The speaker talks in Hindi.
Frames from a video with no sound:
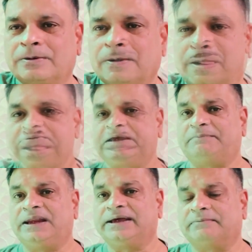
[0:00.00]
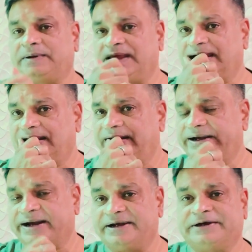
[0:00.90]
तो सबसे पहली कंपनी है
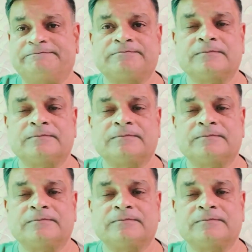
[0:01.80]
ट्रेंट